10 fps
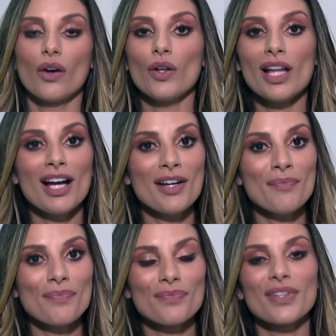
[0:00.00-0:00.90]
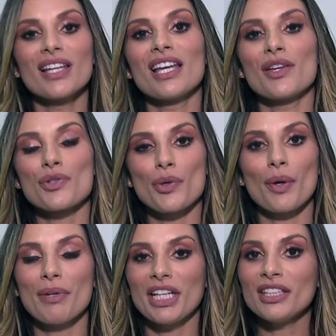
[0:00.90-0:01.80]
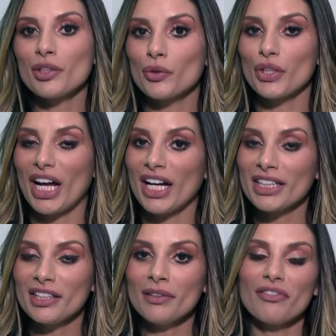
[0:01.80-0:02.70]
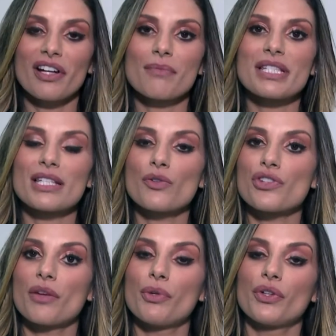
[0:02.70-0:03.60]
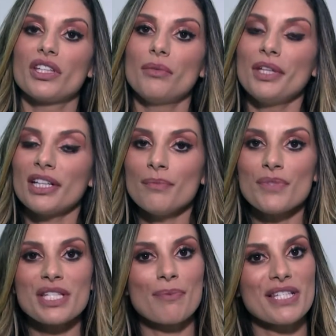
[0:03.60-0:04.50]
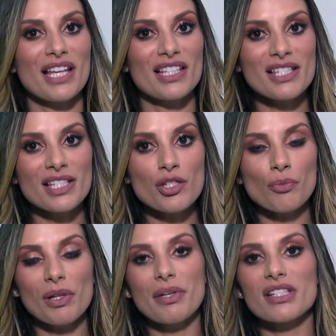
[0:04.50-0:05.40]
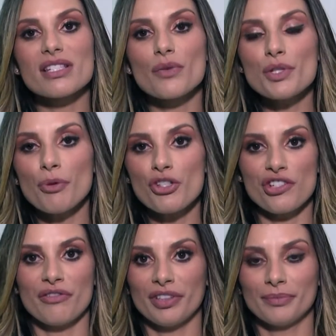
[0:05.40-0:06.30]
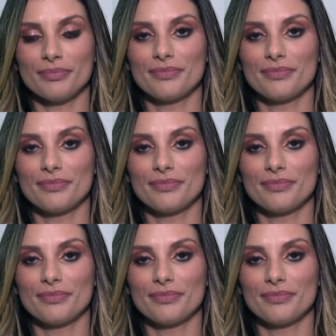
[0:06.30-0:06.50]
Olá, eu sou a Brena Teodorac, farmacêutica bioquímica, especialista em suplementação esportiva.